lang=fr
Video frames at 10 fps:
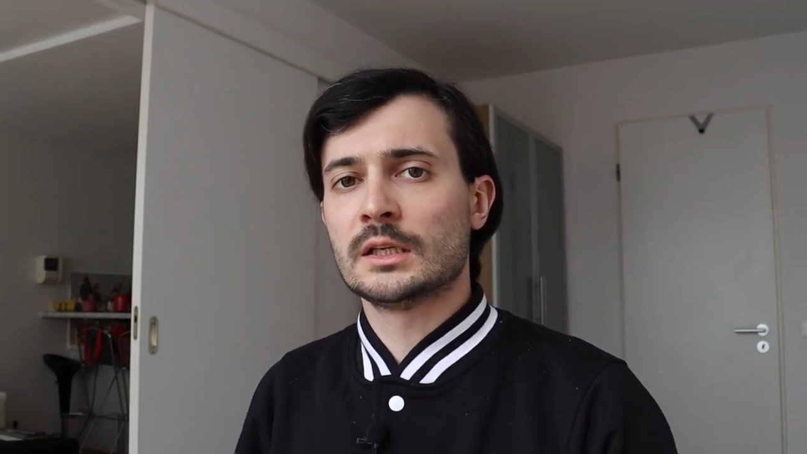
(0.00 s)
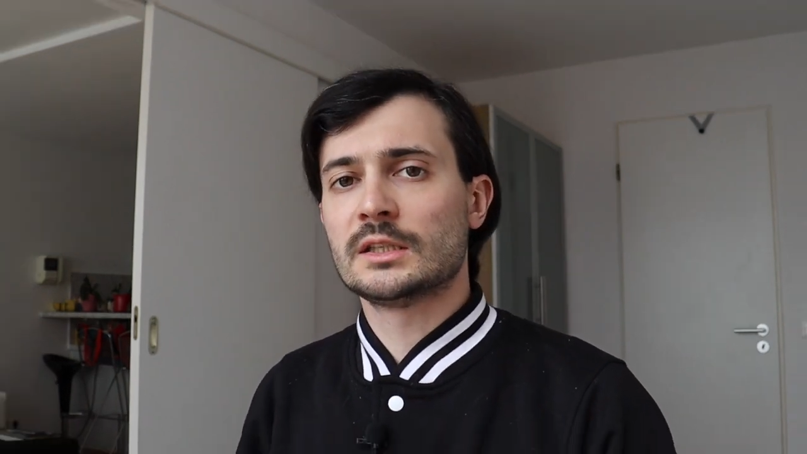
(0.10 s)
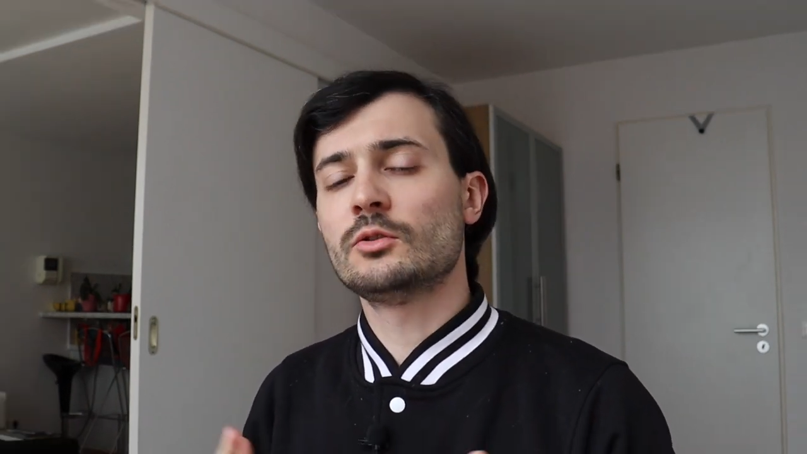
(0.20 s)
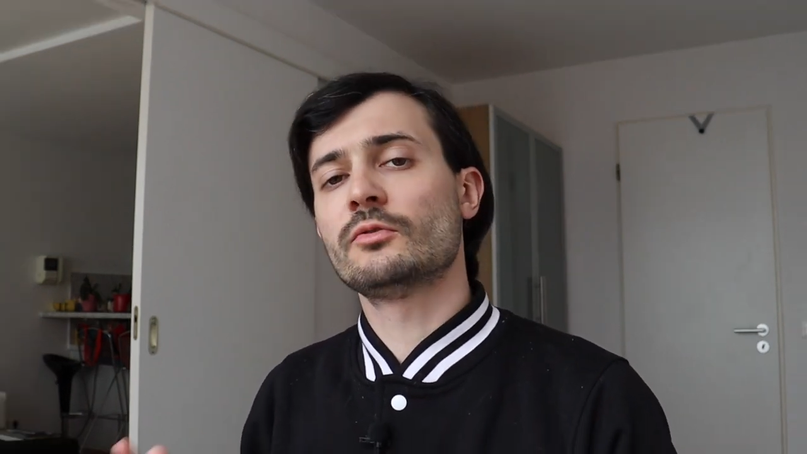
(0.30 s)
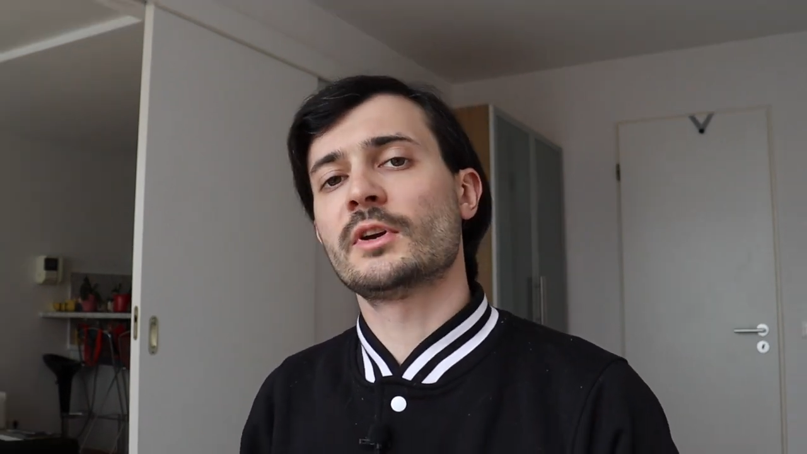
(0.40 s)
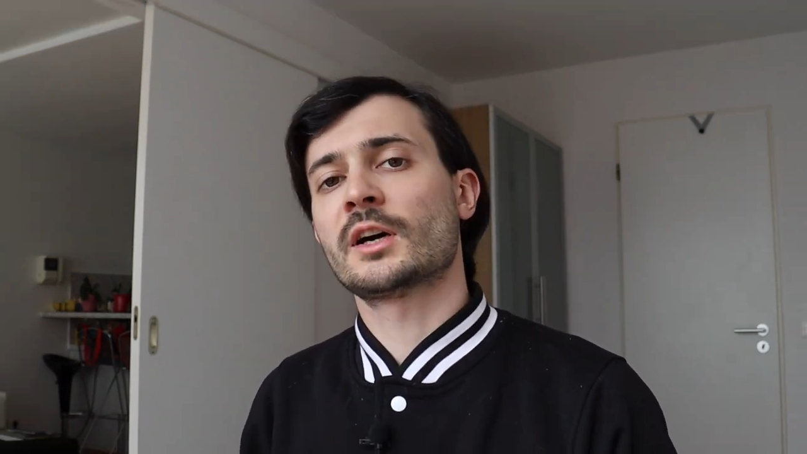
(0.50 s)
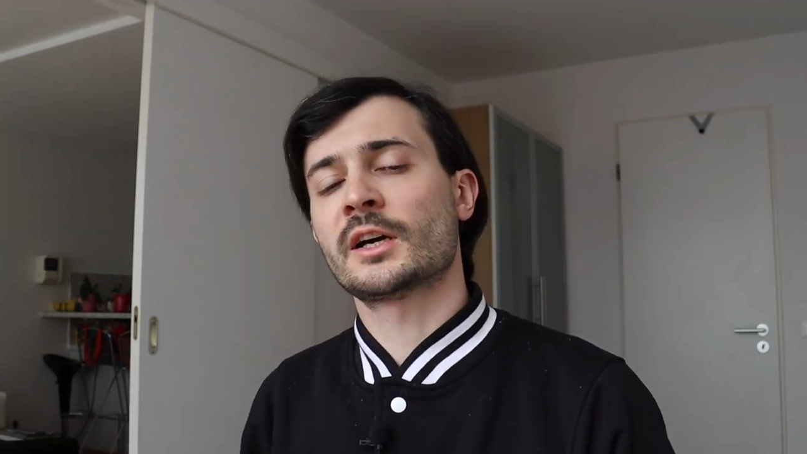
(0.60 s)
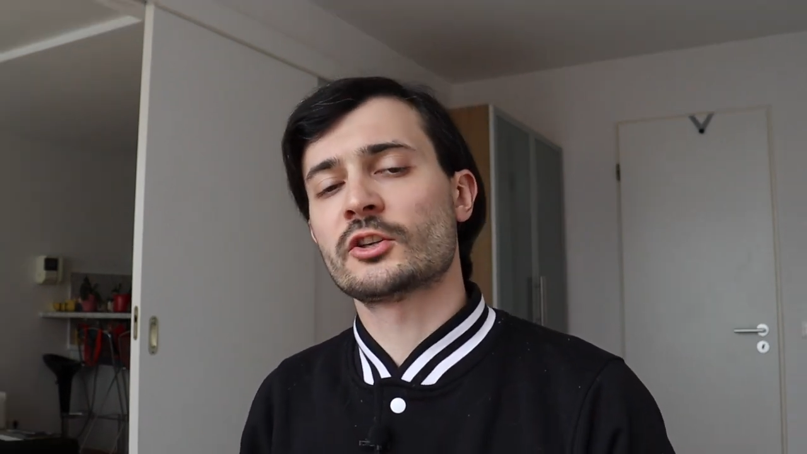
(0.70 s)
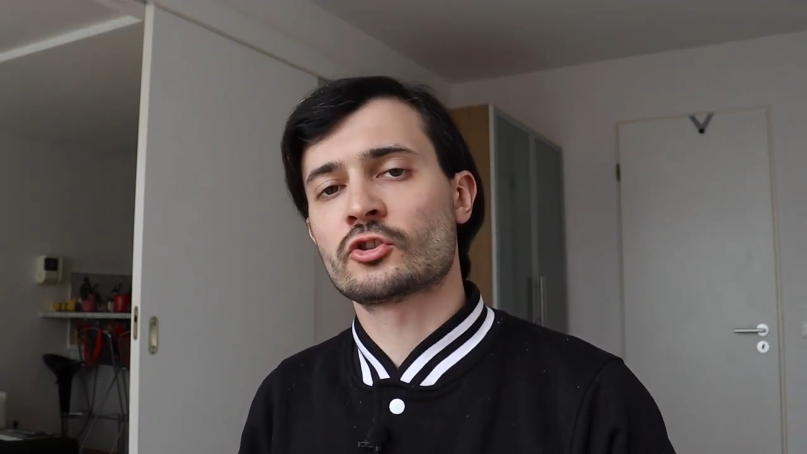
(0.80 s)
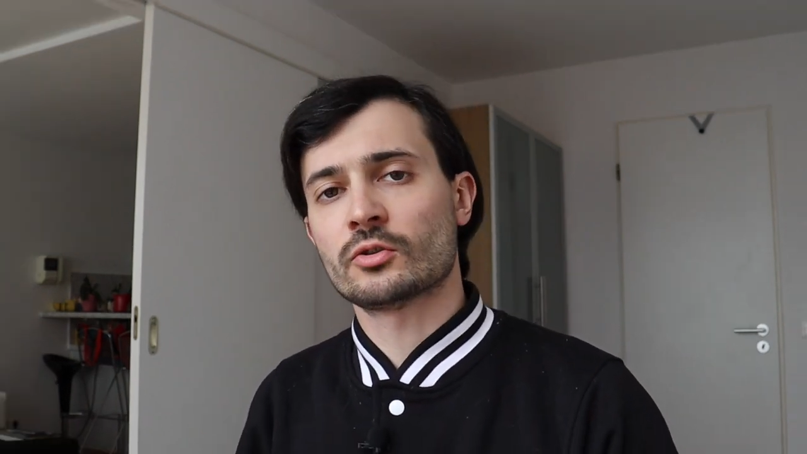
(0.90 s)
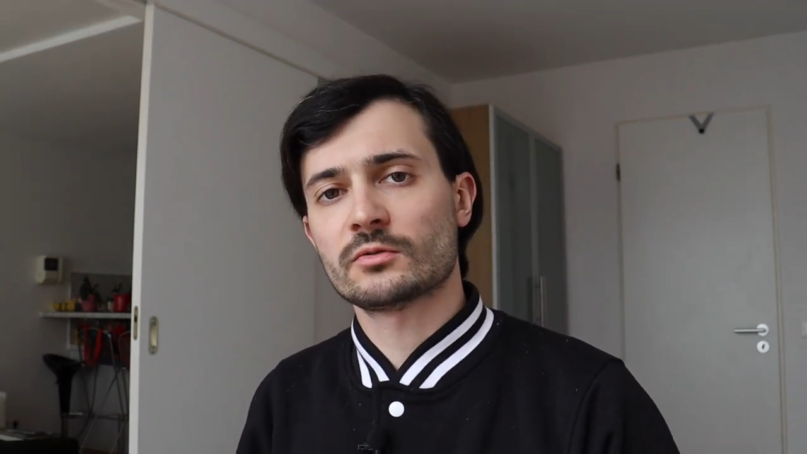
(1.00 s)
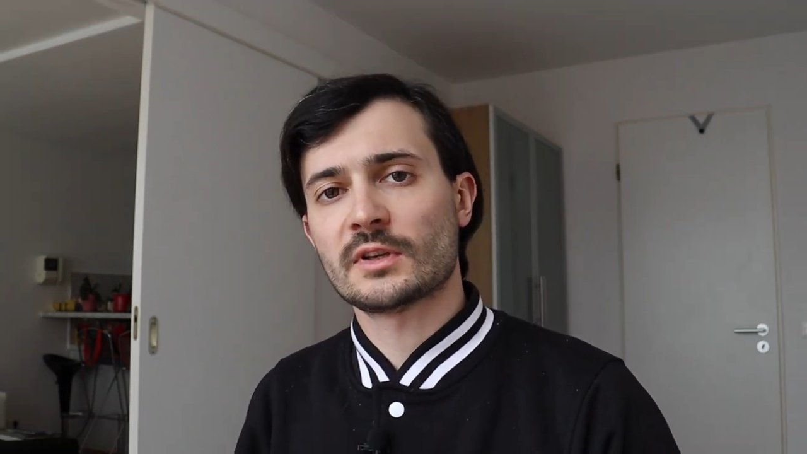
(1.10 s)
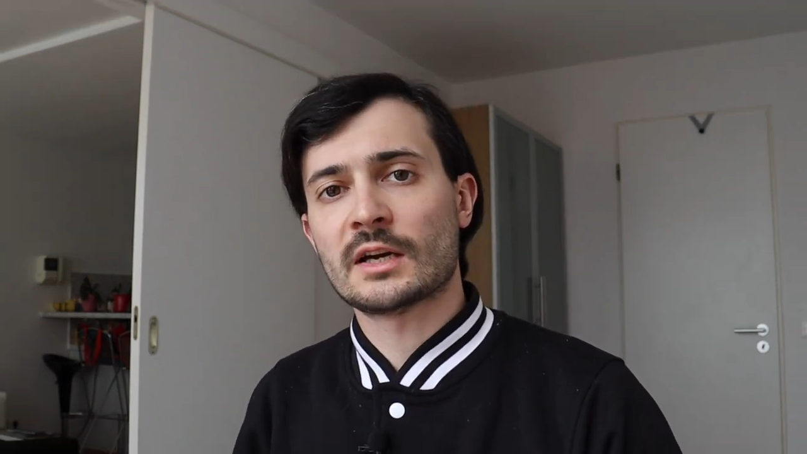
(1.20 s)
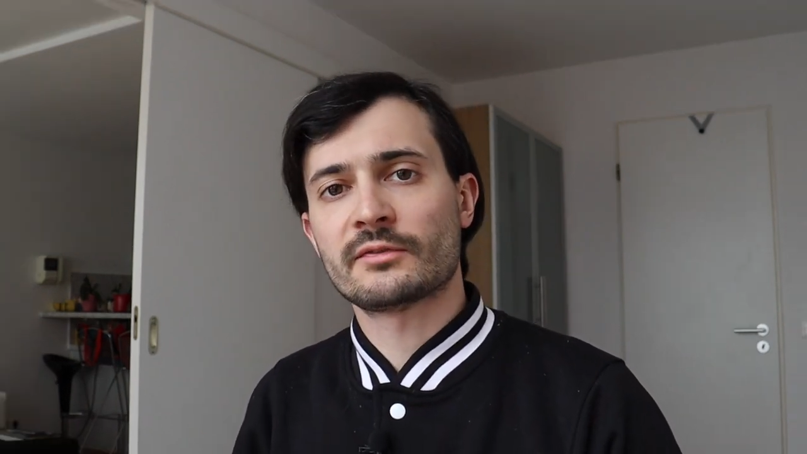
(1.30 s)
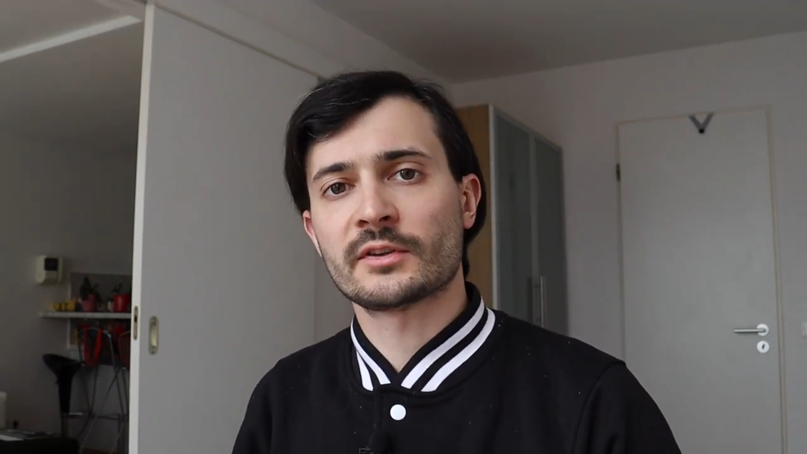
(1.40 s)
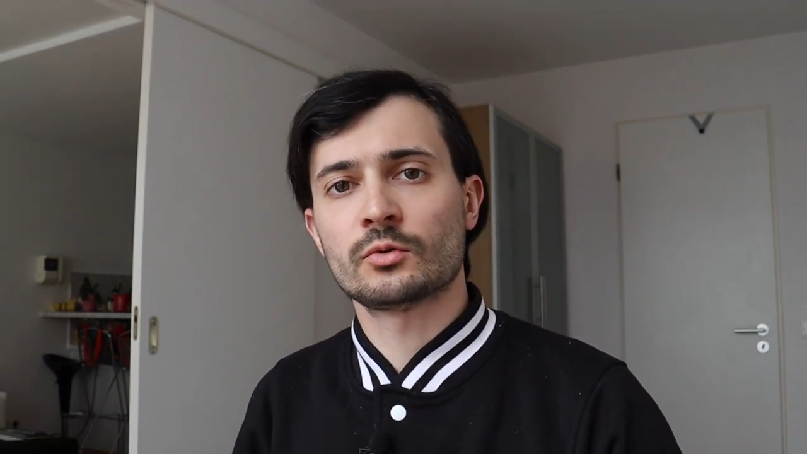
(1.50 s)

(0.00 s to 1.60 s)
qui devient régente afin